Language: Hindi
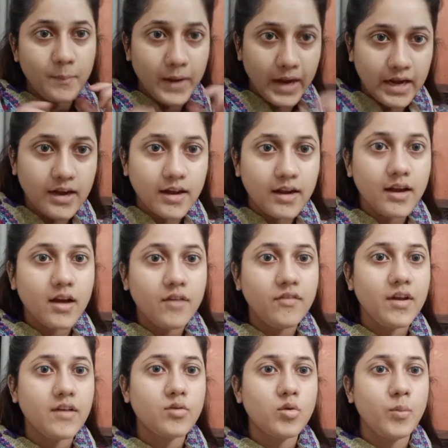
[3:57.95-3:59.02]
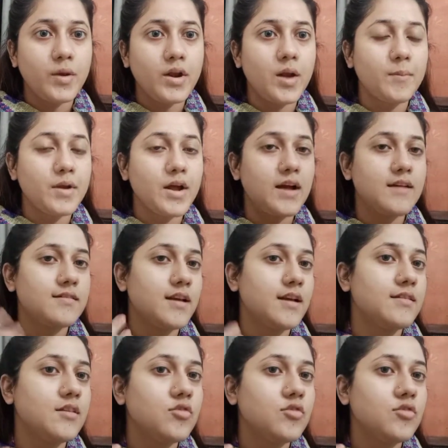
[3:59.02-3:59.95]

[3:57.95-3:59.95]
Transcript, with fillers: पेन करेगा फेस तो फिर आपने आहिस्ता आहिस्ता